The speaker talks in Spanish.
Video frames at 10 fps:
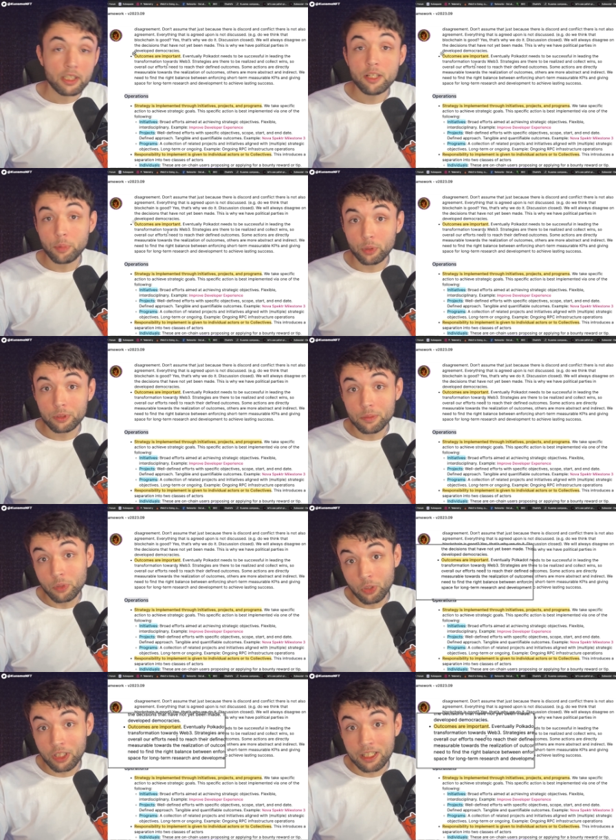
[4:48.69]
Y por último,
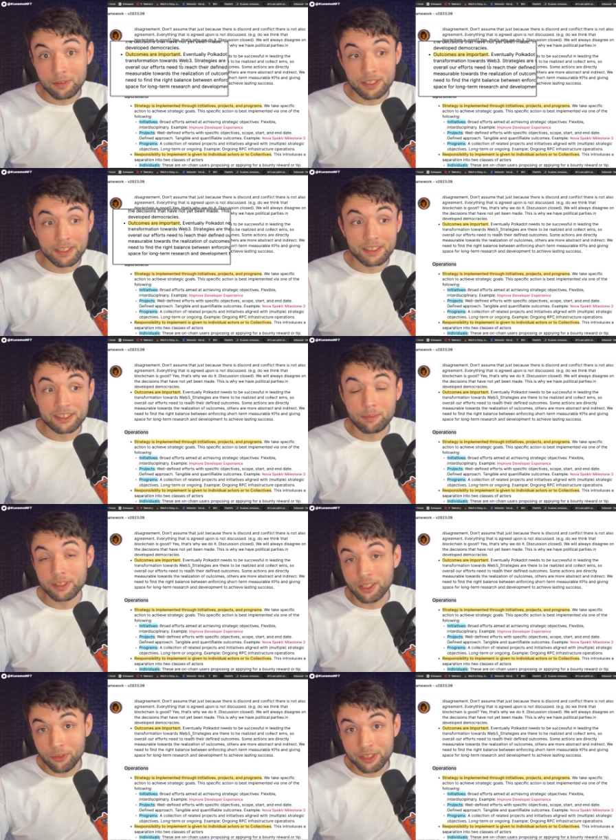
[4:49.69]
lógicamente, en este
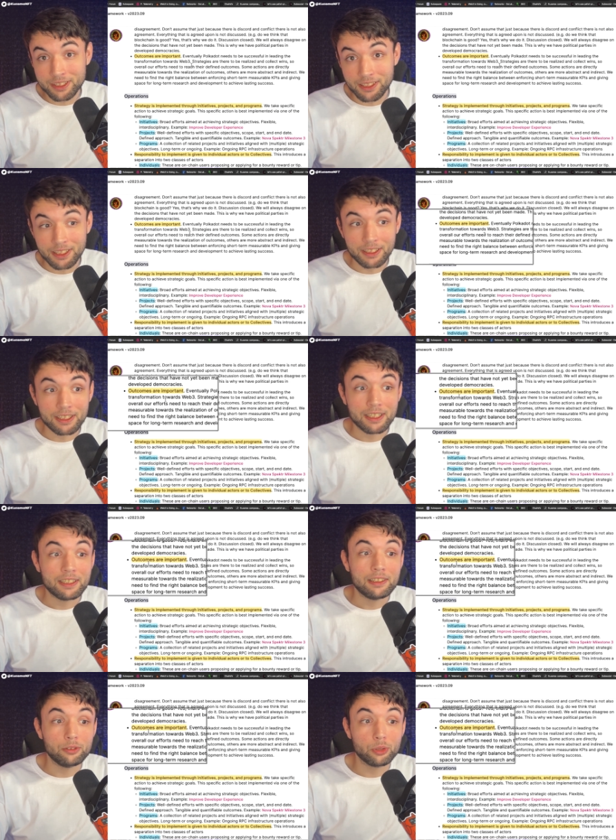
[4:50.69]
apartado de estrategia,
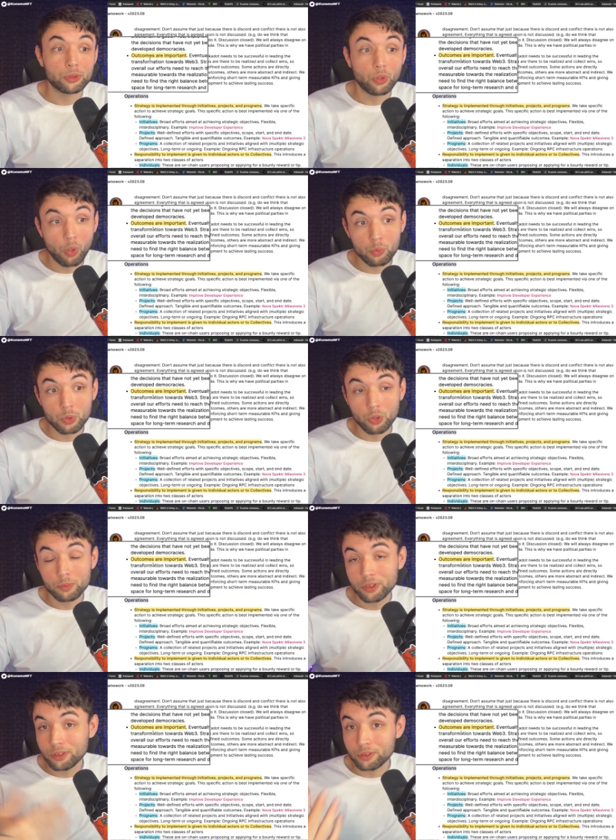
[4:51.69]
los
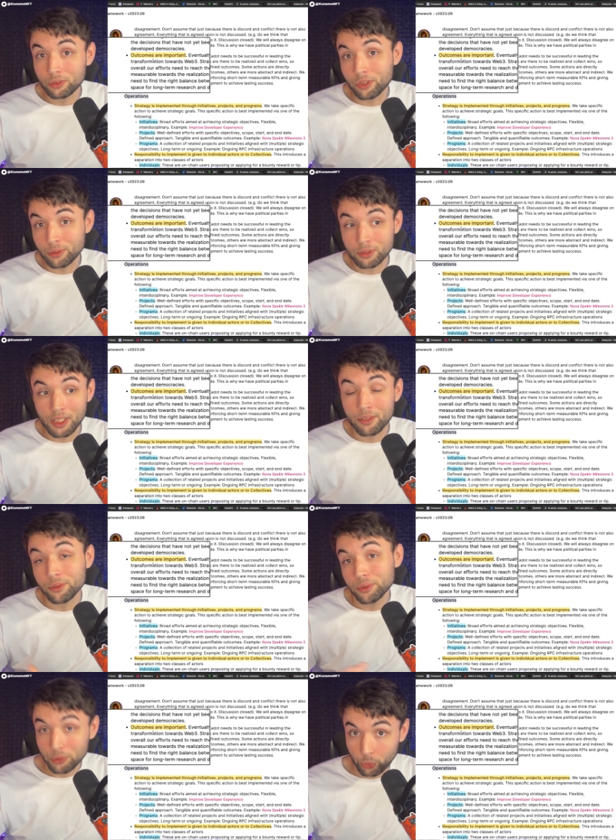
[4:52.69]
outcomes, los
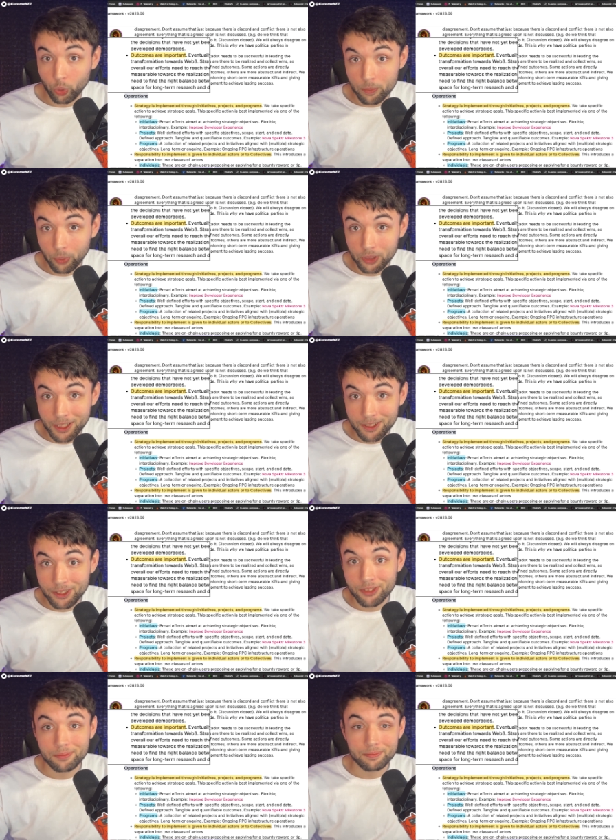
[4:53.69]
resultados son importantes.